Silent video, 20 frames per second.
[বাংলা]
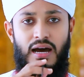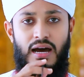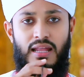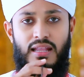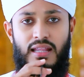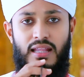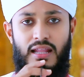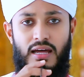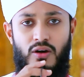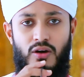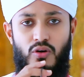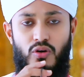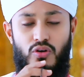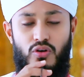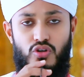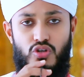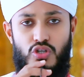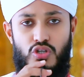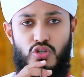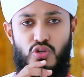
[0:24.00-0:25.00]

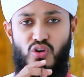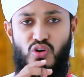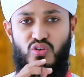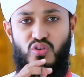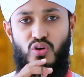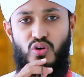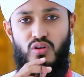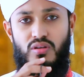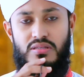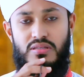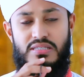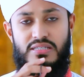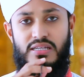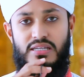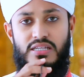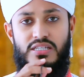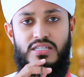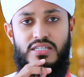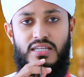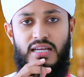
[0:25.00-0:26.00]
আল্লাহর সকল
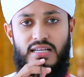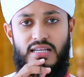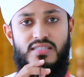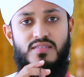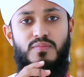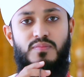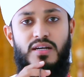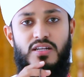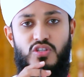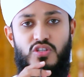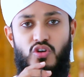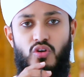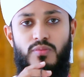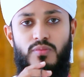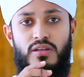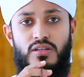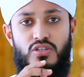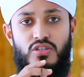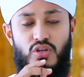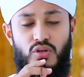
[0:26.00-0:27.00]
সৃষ্টি আসমান
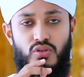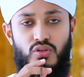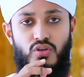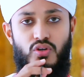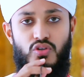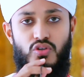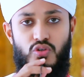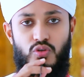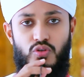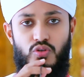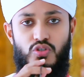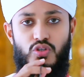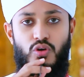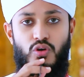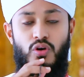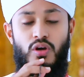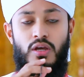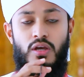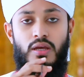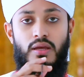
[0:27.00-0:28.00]
জমিন চন্দ্র সূর্য
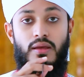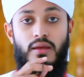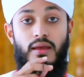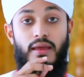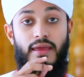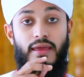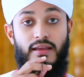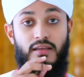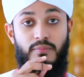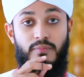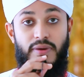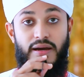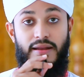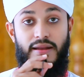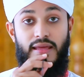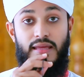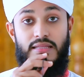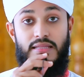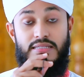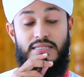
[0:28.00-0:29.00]

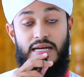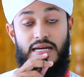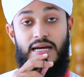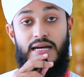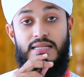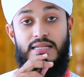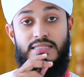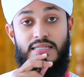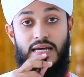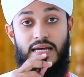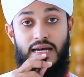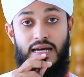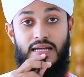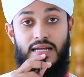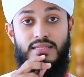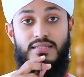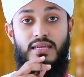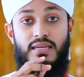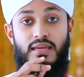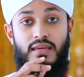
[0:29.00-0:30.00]
একবারে যা যা
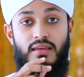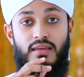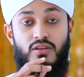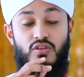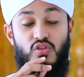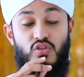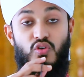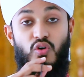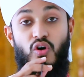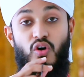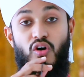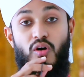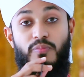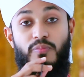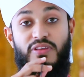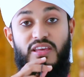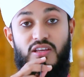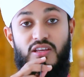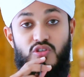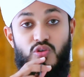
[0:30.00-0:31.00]
আছে সব
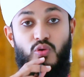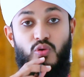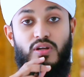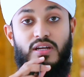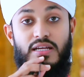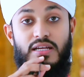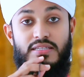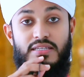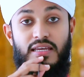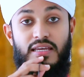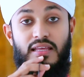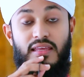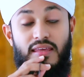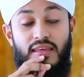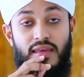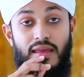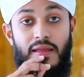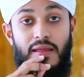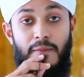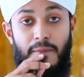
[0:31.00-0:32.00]
কিছুর কাছে
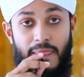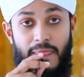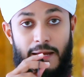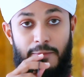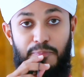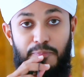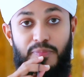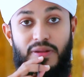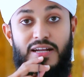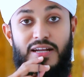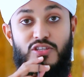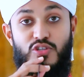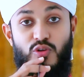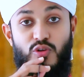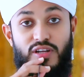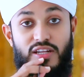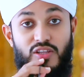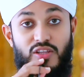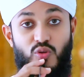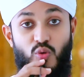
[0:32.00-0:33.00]
গিয়ে আপনার
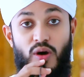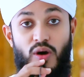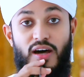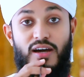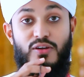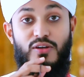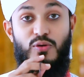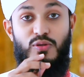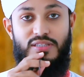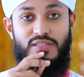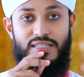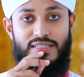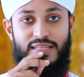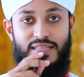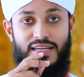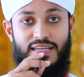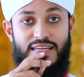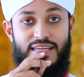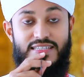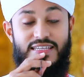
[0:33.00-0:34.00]
জন্য দোয়া করতে
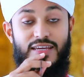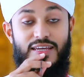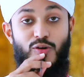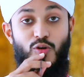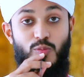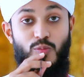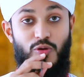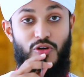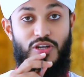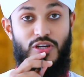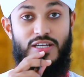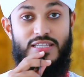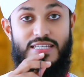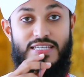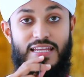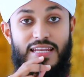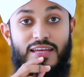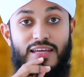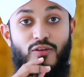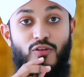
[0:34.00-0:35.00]
থাকে যে অমুকের
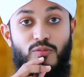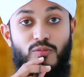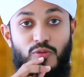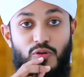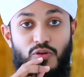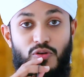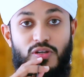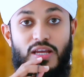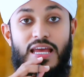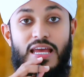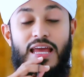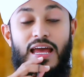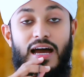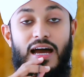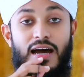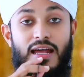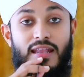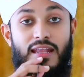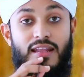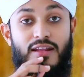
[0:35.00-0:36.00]
ছেলে অমুক
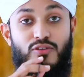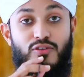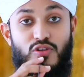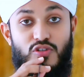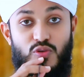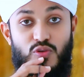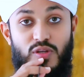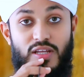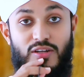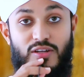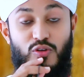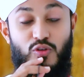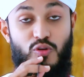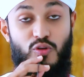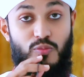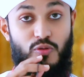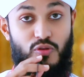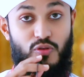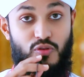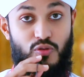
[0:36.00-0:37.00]
আল্লাহর রসুলের
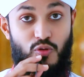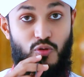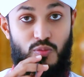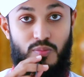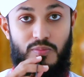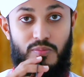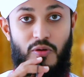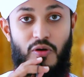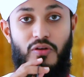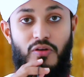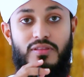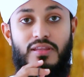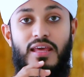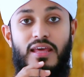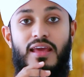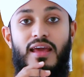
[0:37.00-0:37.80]
অমুক উম্মত